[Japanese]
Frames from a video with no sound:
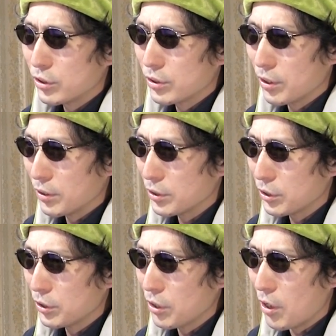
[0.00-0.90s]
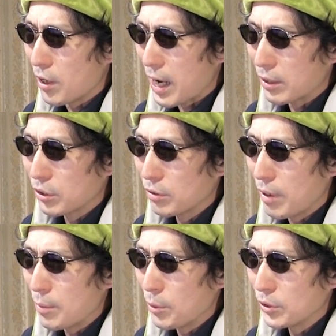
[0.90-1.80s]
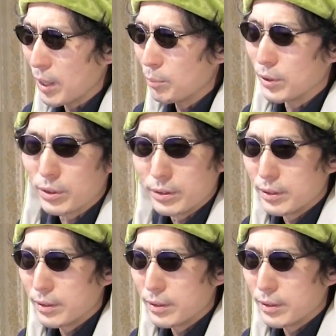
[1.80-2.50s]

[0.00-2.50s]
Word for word: そうすると獲得 Y ポイントアップ、